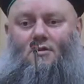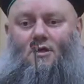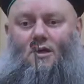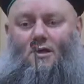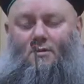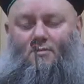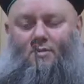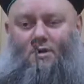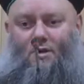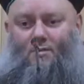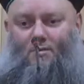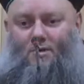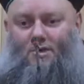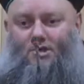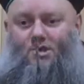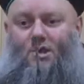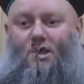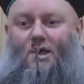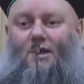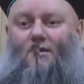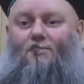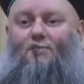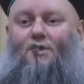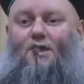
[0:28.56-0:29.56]
Hem
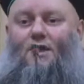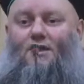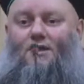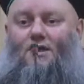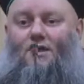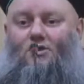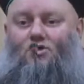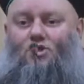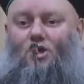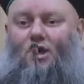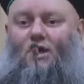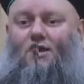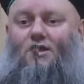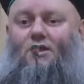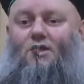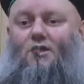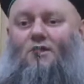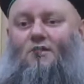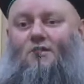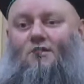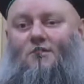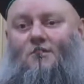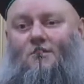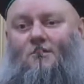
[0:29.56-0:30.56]
namazı
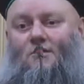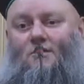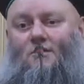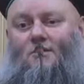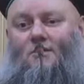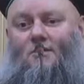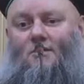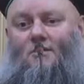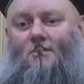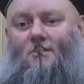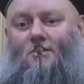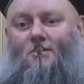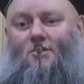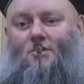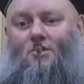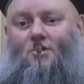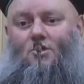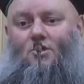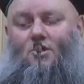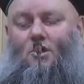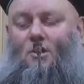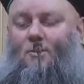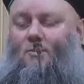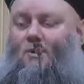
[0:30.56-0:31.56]
emredecek,
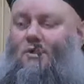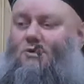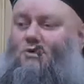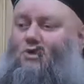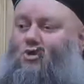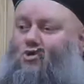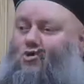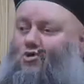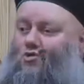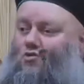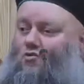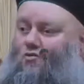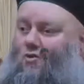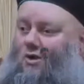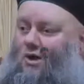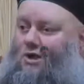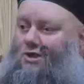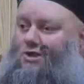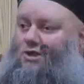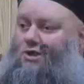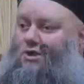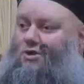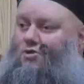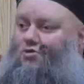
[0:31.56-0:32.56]
Namaz için
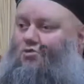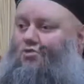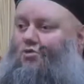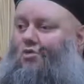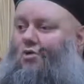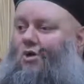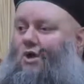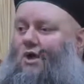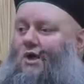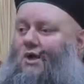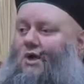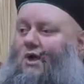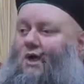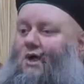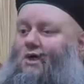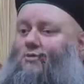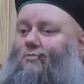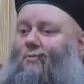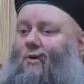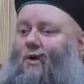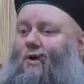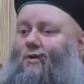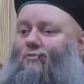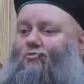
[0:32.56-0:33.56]
vele zikrullahi
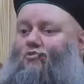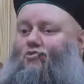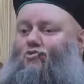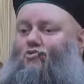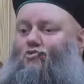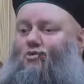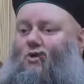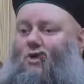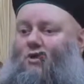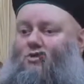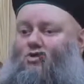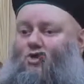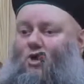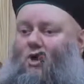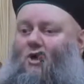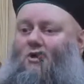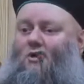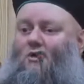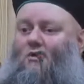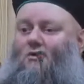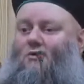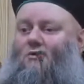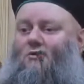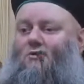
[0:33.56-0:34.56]
ekber
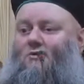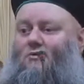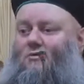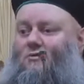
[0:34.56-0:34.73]
buyuracak.